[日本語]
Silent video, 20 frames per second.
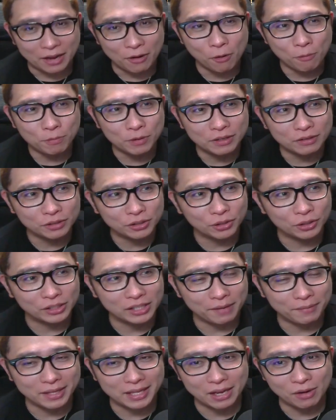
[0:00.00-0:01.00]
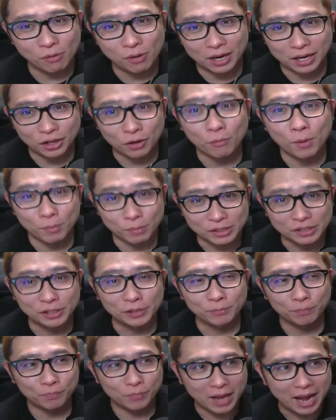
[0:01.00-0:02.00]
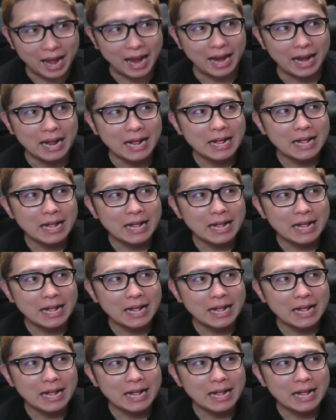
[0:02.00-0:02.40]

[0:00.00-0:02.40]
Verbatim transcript: オープニングちょっと喋っていこうかなと思います。はい。